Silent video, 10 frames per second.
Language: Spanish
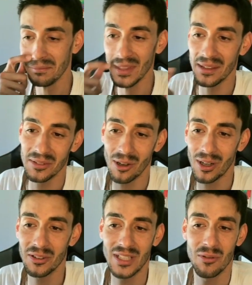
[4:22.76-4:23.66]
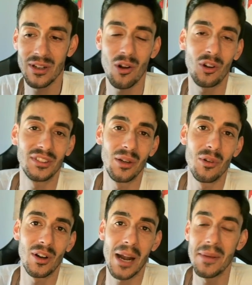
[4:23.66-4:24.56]
yo lo que veo es que el único coste 1
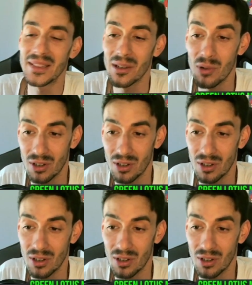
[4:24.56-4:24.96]
realmente bueno